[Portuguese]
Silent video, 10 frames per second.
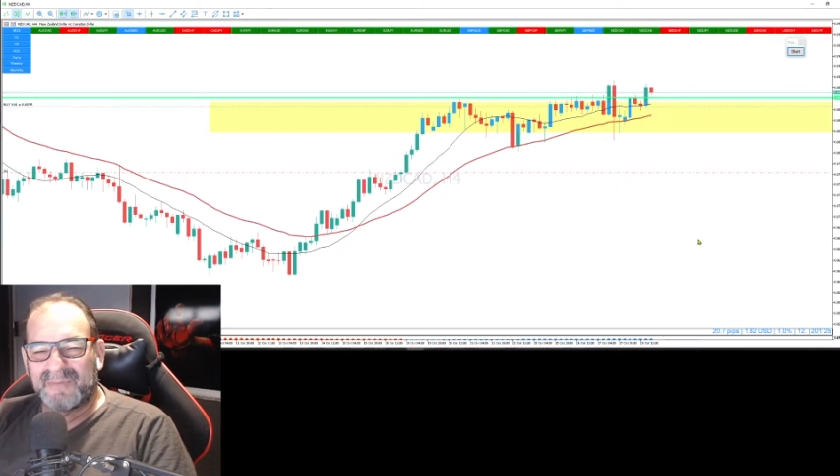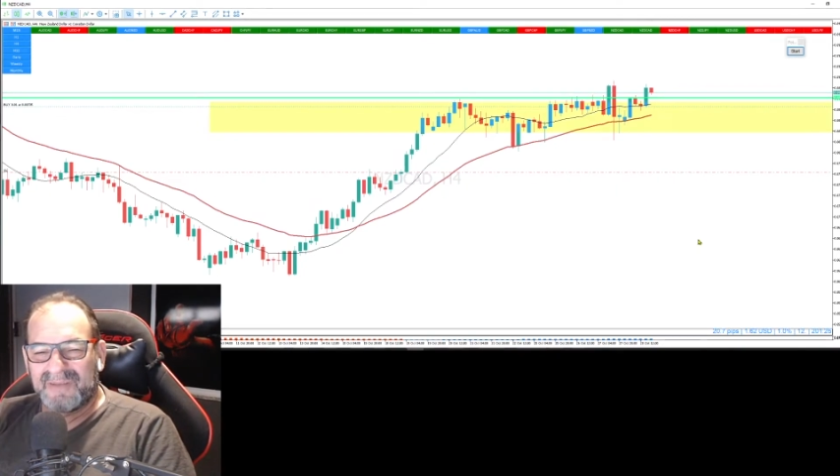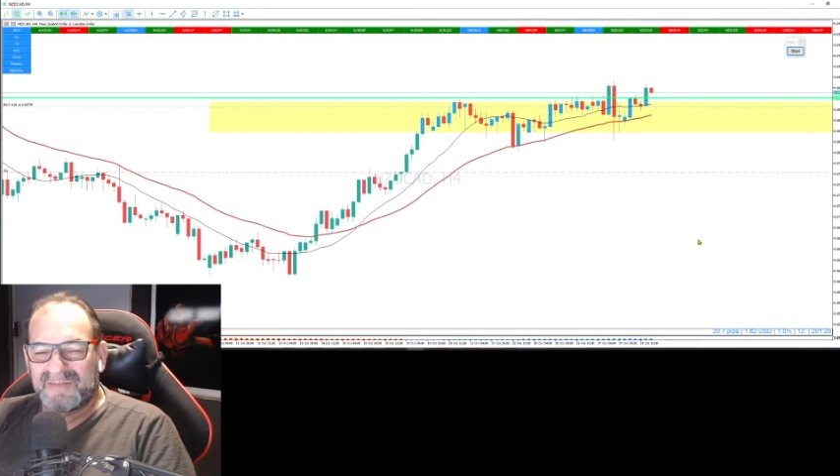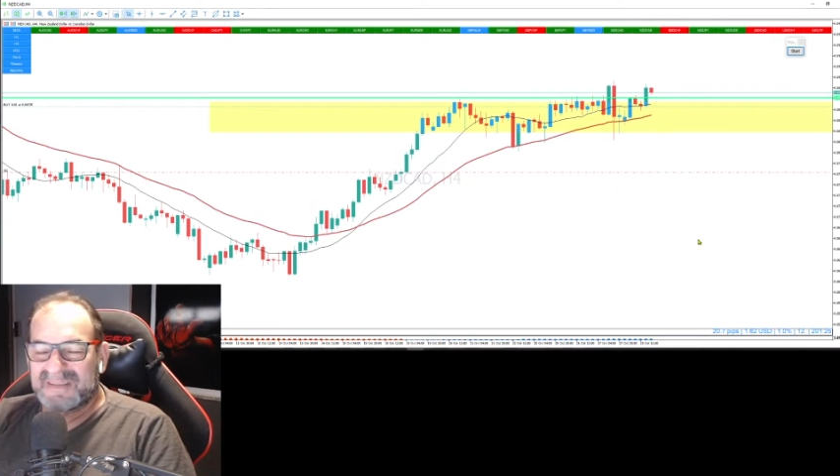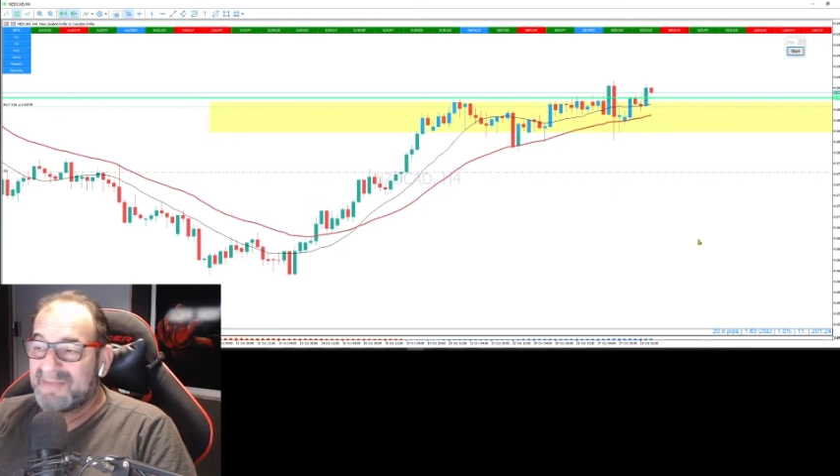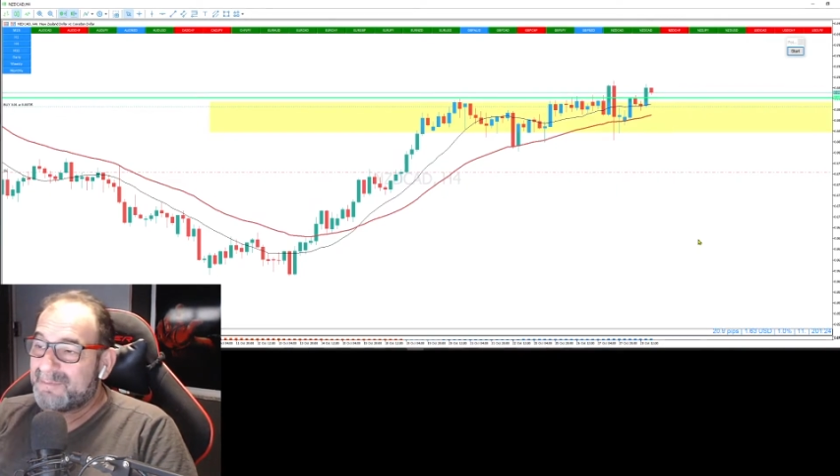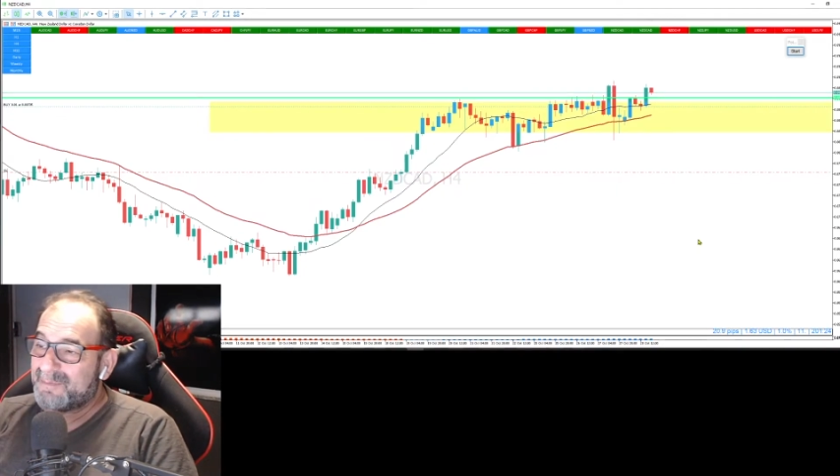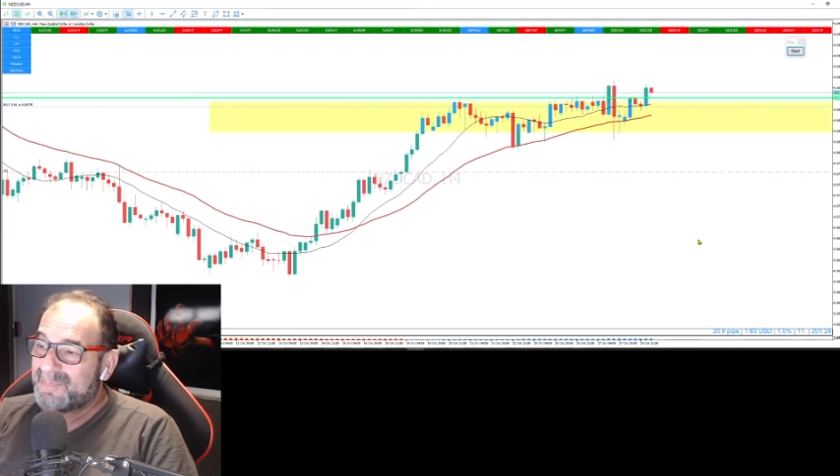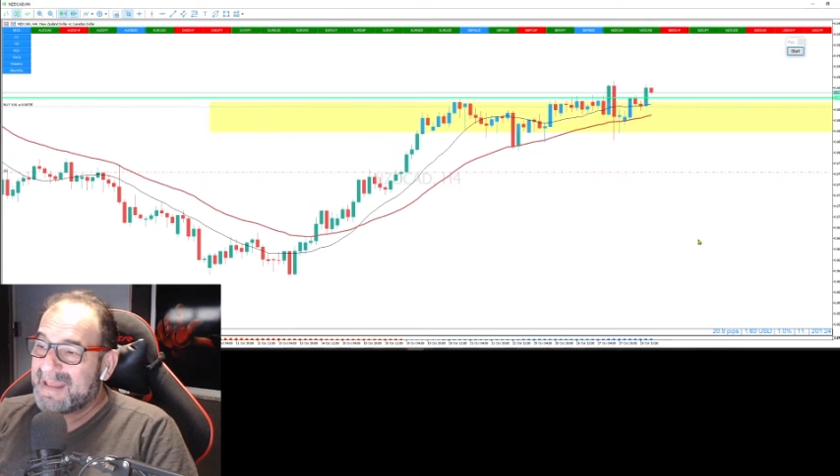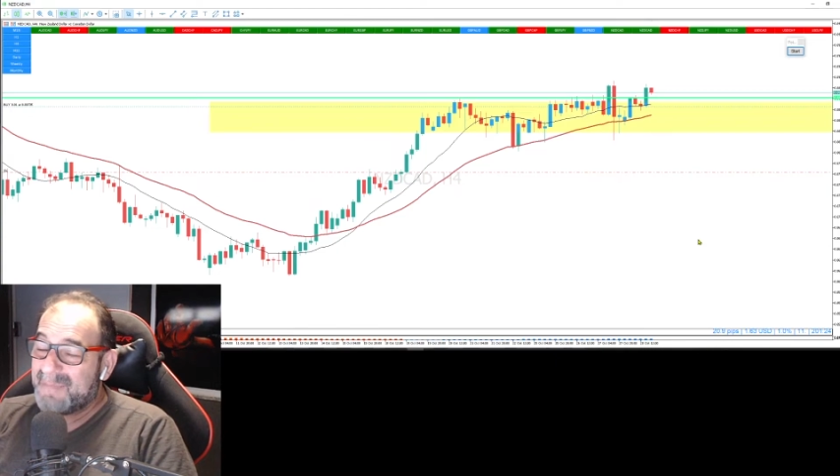porque você vai
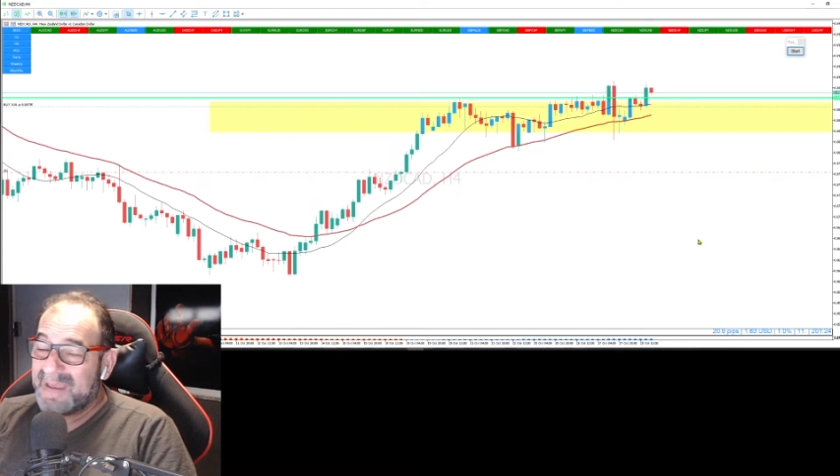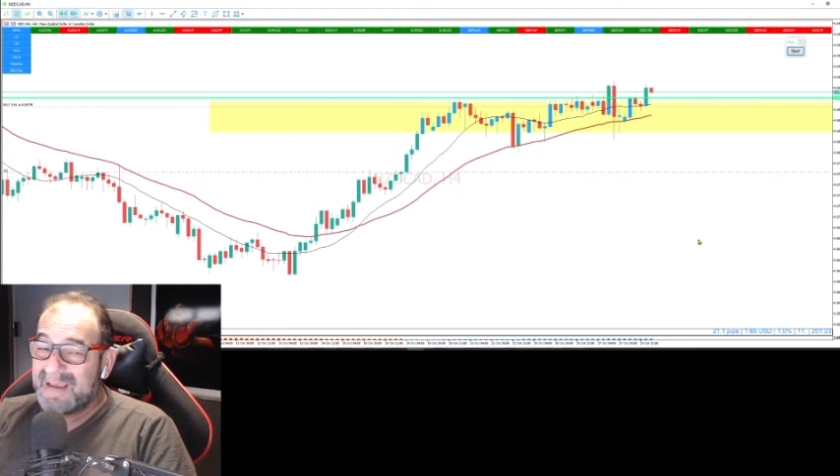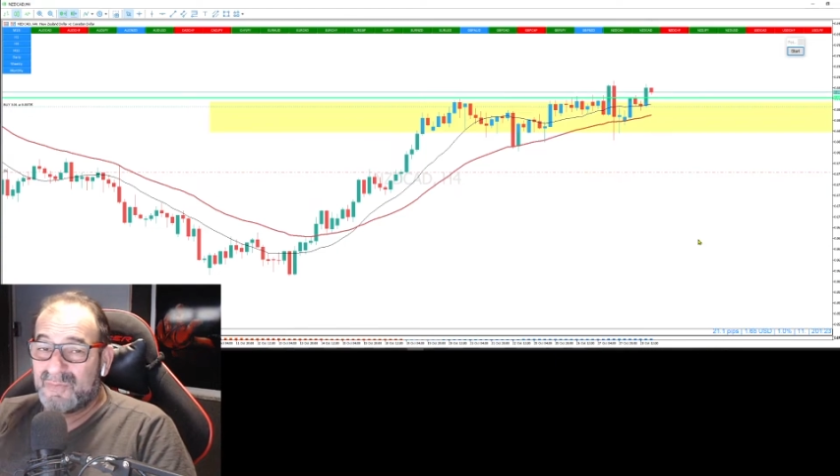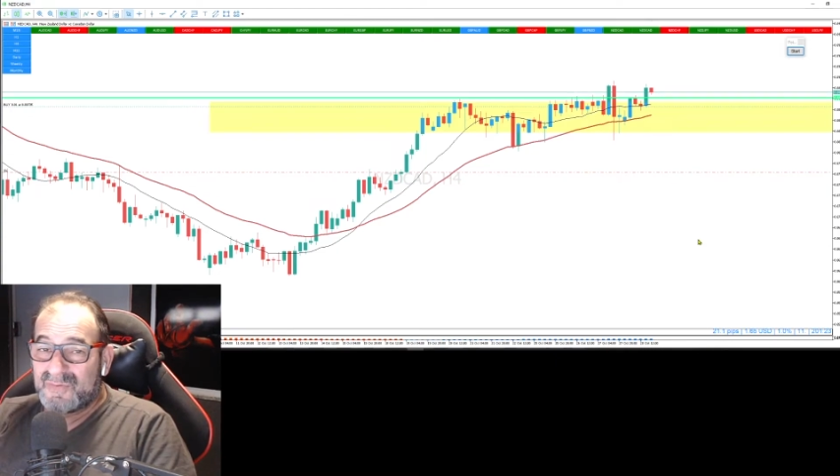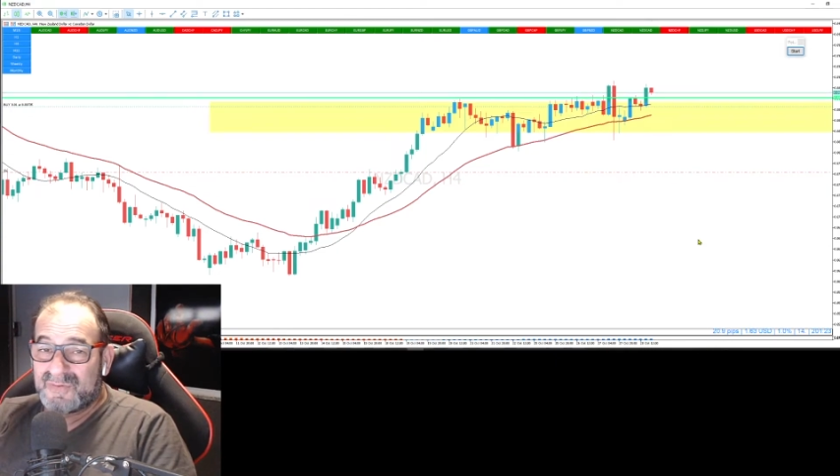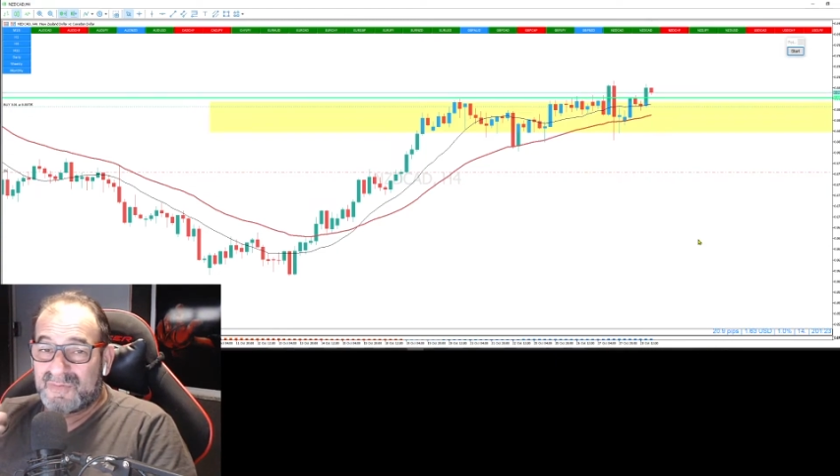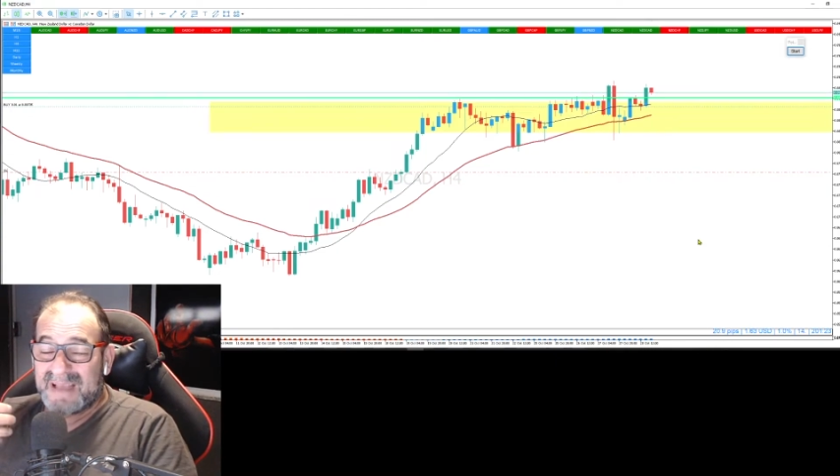tá pegando os,